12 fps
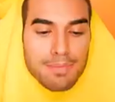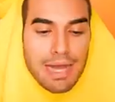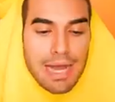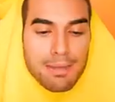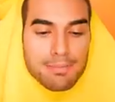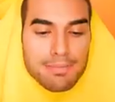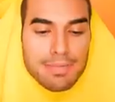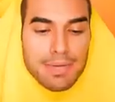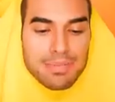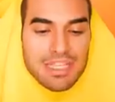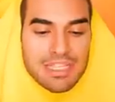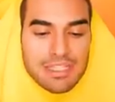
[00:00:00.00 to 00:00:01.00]

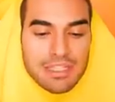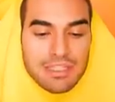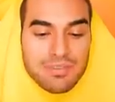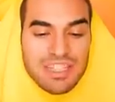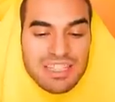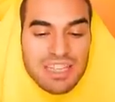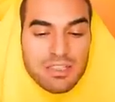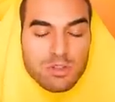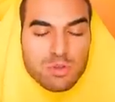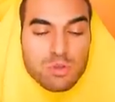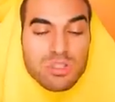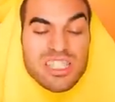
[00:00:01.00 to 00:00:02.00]
Mamma mia, stanno
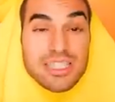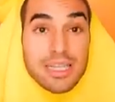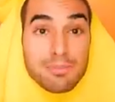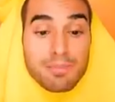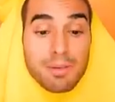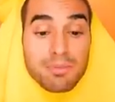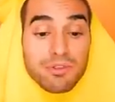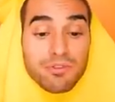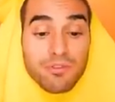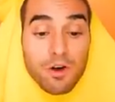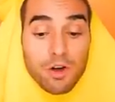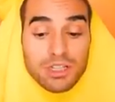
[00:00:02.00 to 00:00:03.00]
diventando tutti sempre più
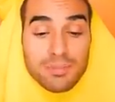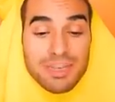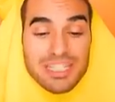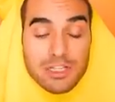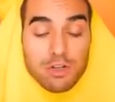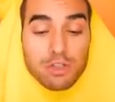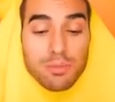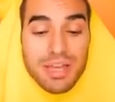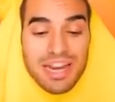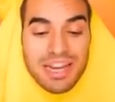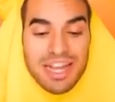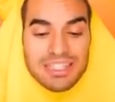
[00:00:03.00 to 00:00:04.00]
forti Ma secondo
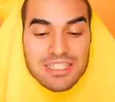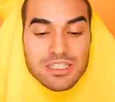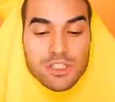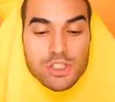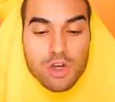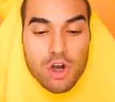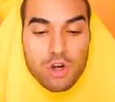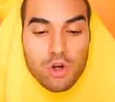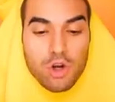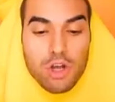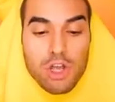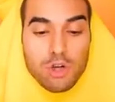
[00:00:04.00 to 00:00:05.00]
me ragazzi,
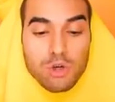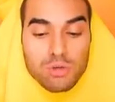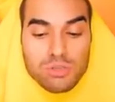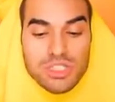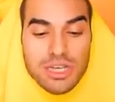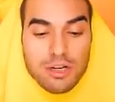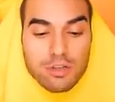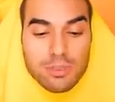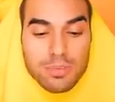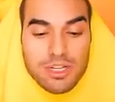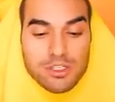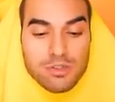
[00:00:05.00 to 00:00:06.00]
gioco con un sacco di
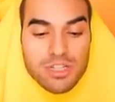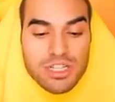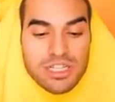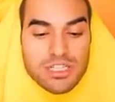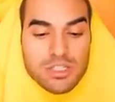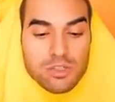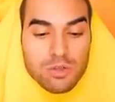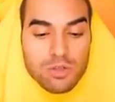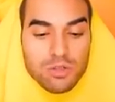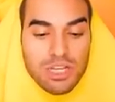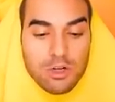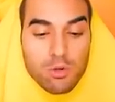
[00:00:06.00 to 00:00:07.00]
persone che
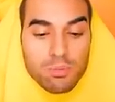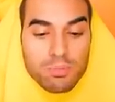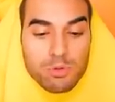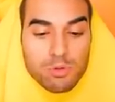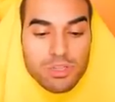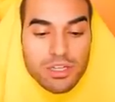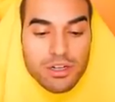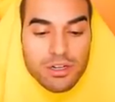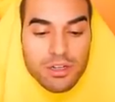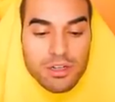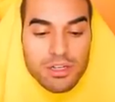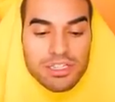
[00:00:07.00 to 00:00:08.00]
sono da
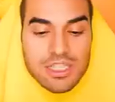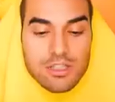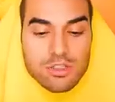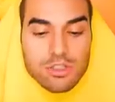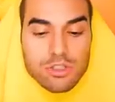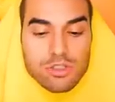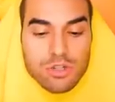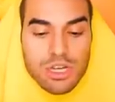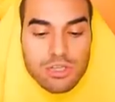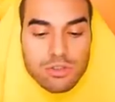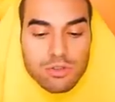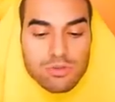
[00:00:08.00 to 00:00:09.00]
computer Se io sto
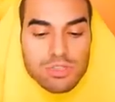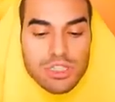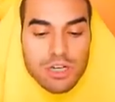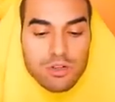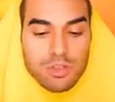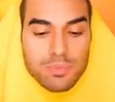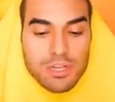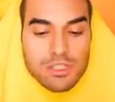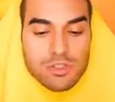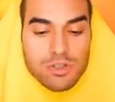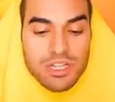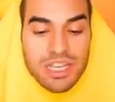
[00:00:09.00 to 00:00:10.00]
giocando con un sacco di
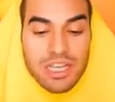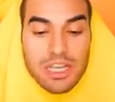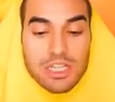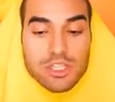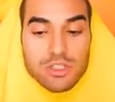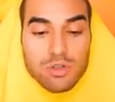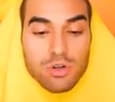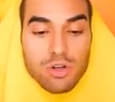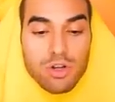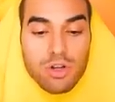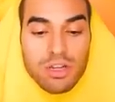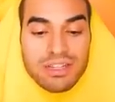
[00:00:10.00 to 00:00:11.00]
persone che
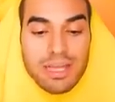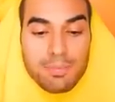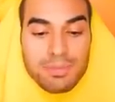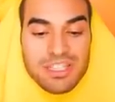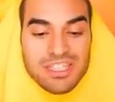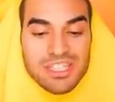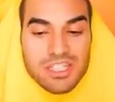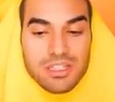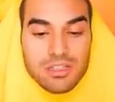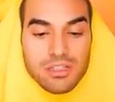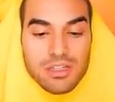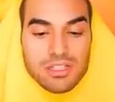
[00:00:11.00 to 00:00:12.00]
sono da
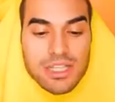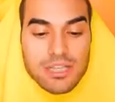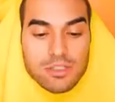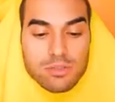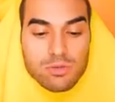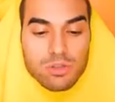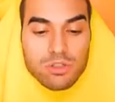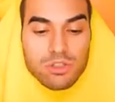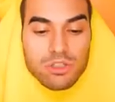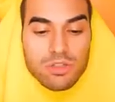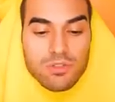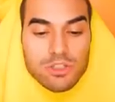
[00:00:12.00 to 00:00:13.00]
PC cioè è assurdo,
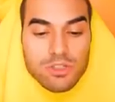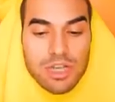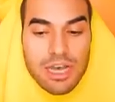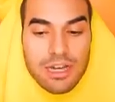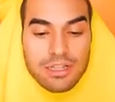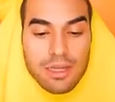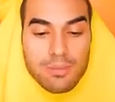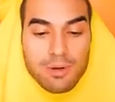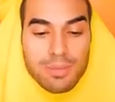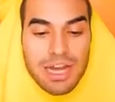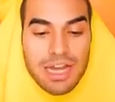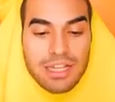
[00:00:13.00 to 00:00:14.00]
io devo giocare da
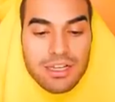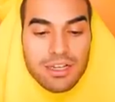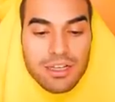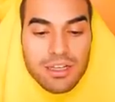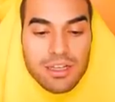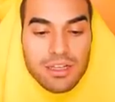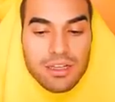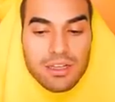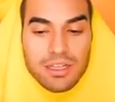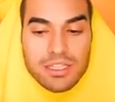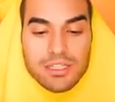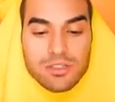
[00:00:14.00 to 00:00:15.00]
mobile
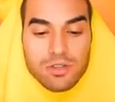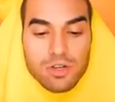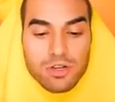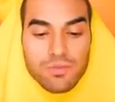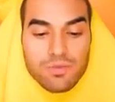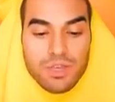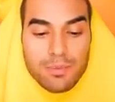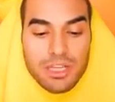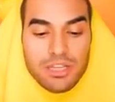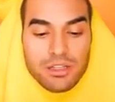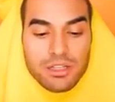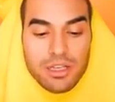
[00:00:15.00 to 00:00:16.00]
e sono
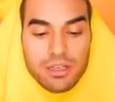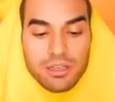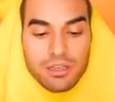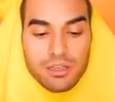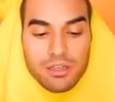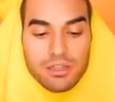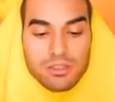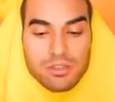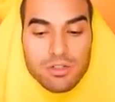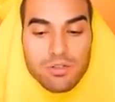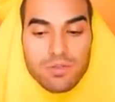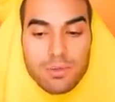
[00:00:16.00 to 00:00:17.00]
ovviamente...
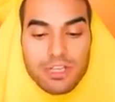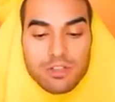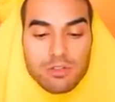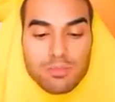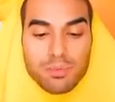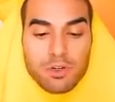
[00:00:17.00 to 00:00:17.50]
Sono ovviamente un